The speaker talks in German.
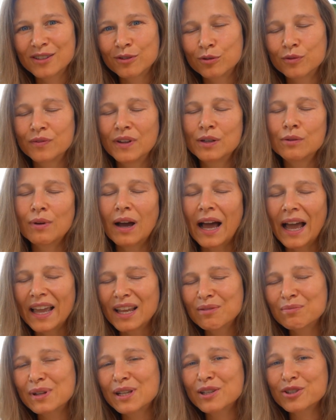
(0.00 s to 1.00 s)
Und wenn du
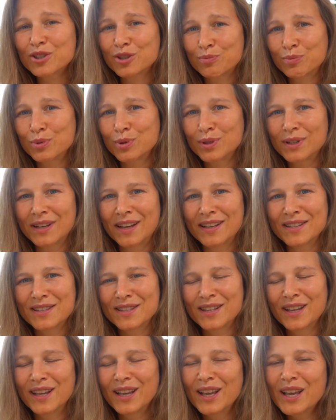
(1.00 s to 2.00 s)
einmal gespürt hast,
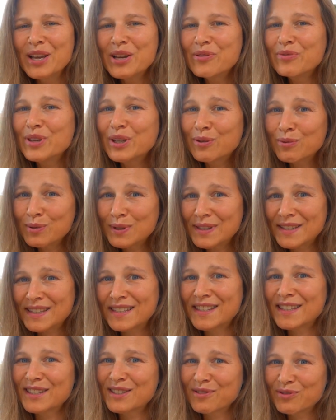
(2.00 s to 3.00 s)
wie gut sich
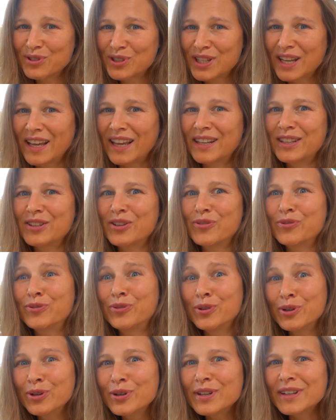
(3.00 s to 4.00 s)
Gesundheit
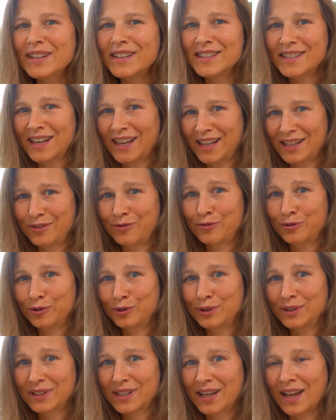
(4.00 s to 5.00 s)
wirklich
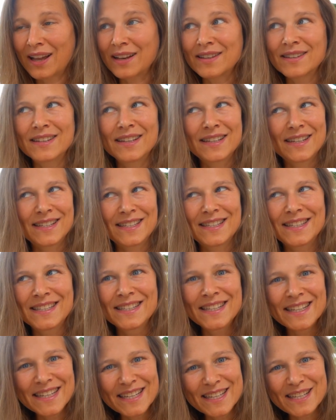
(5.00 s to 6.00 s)
anfühlen kann, denn das ist
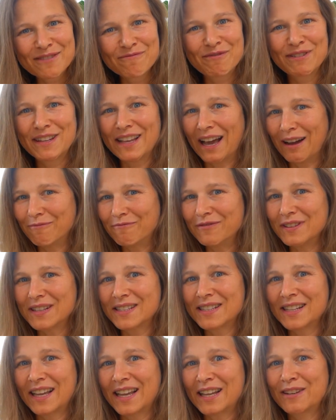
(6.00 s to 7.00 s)
nicht nur die
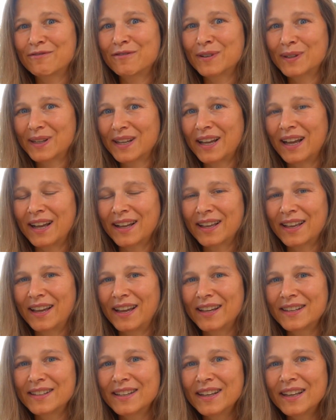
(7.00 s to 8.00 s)
Abwesenheit von
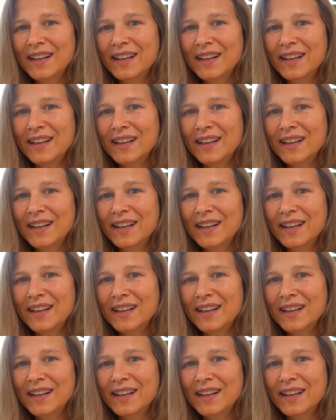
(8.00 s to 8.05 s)
Krankheit,